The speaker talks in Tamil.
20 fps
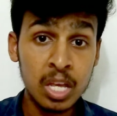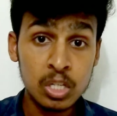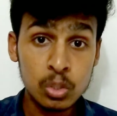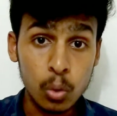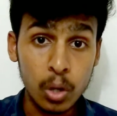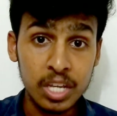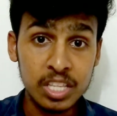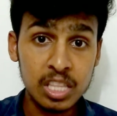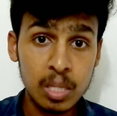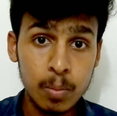ஸோ
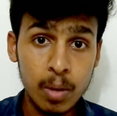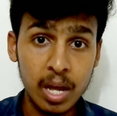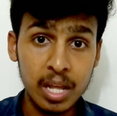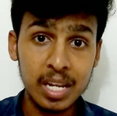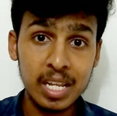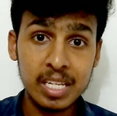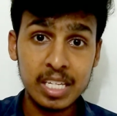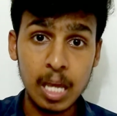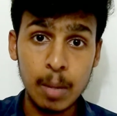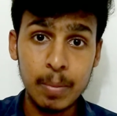இந்த
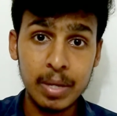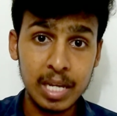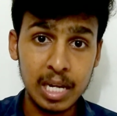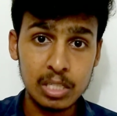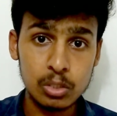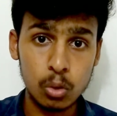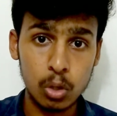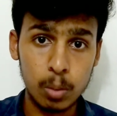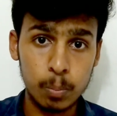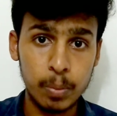மாதிரி
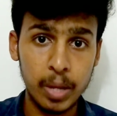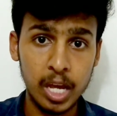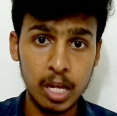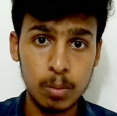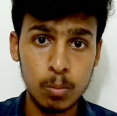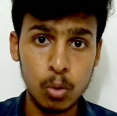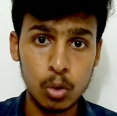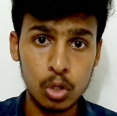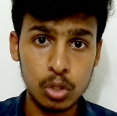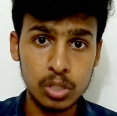கெமிக்கல்ஸோட பேர்
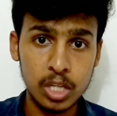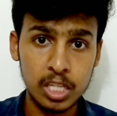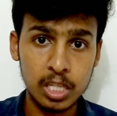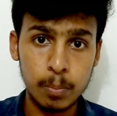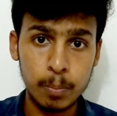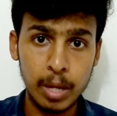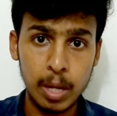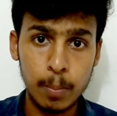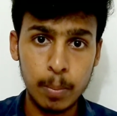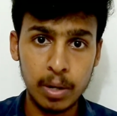மட்டும்தான் அந்த
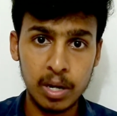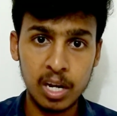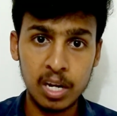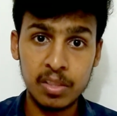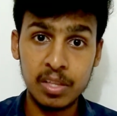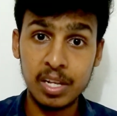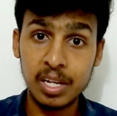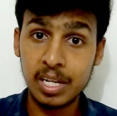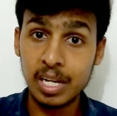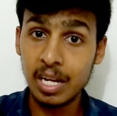பேப்பர்ல
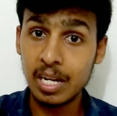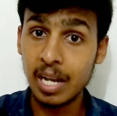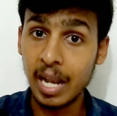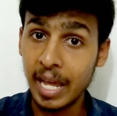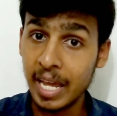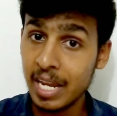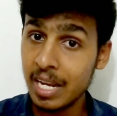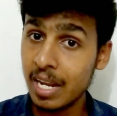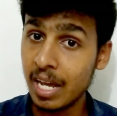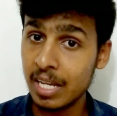எழுதியிருக்கு
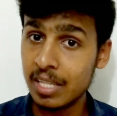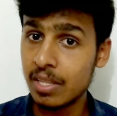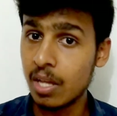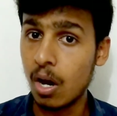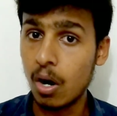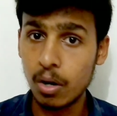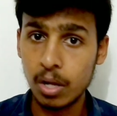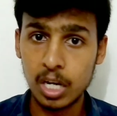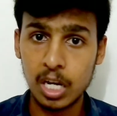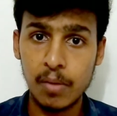லைனா இந்த
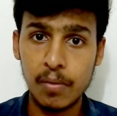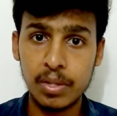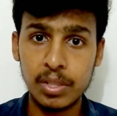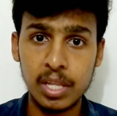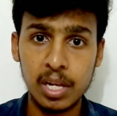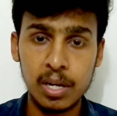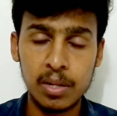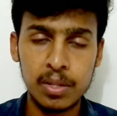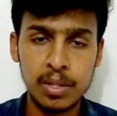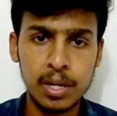ஆர்டர்ல
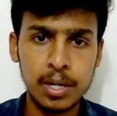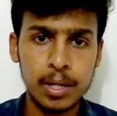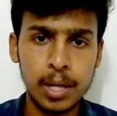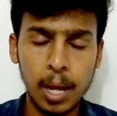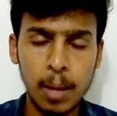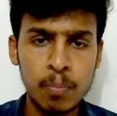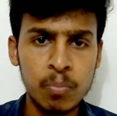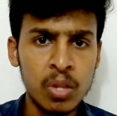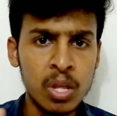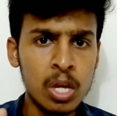வந்து எழுதியிருக்கு
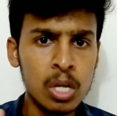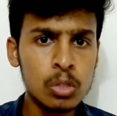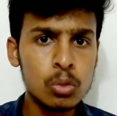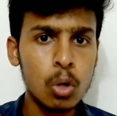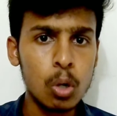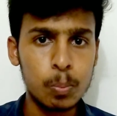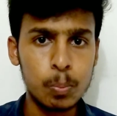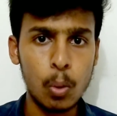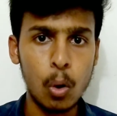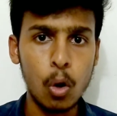ஸோ
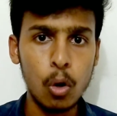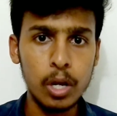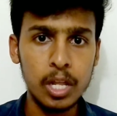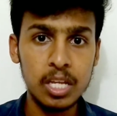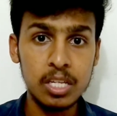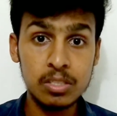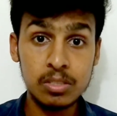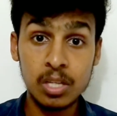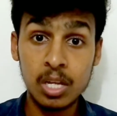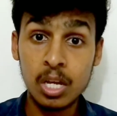
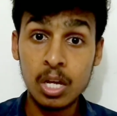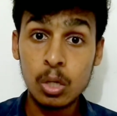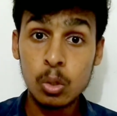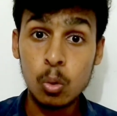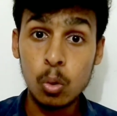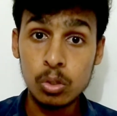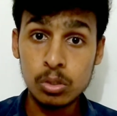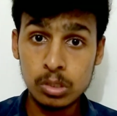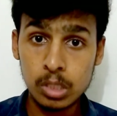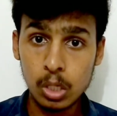போலீஸ்
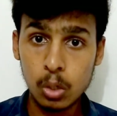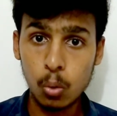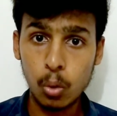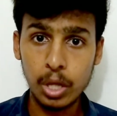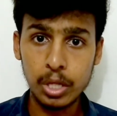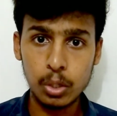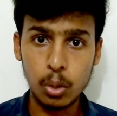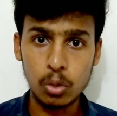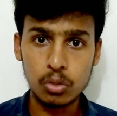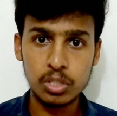கொஞ்சம் கூட
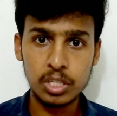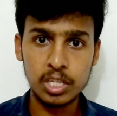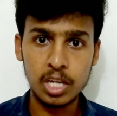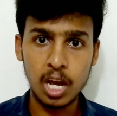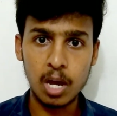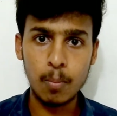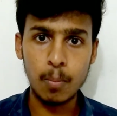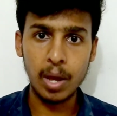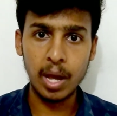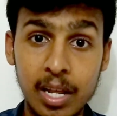
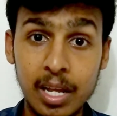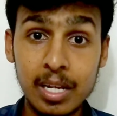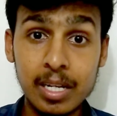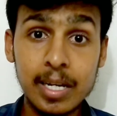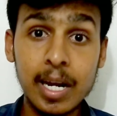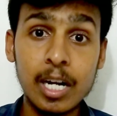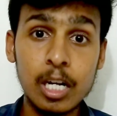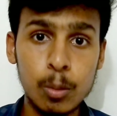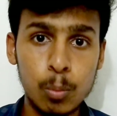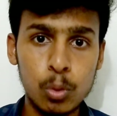யோசிக்காம
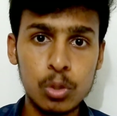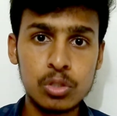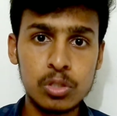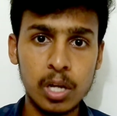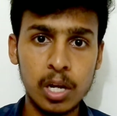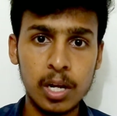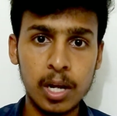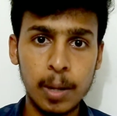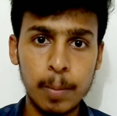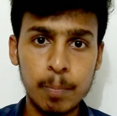
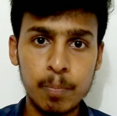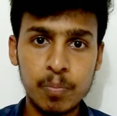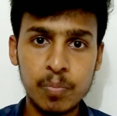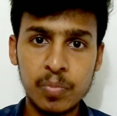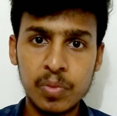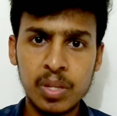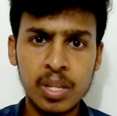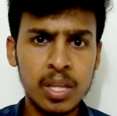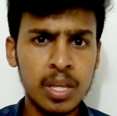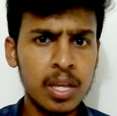கண்டுபிடிச்சிட்டாங்க
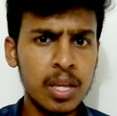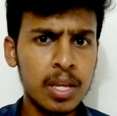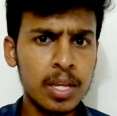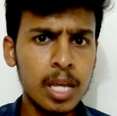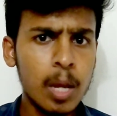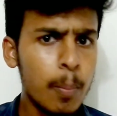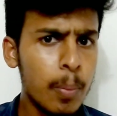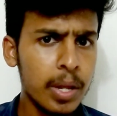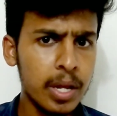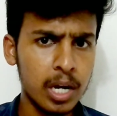
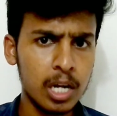எப்படி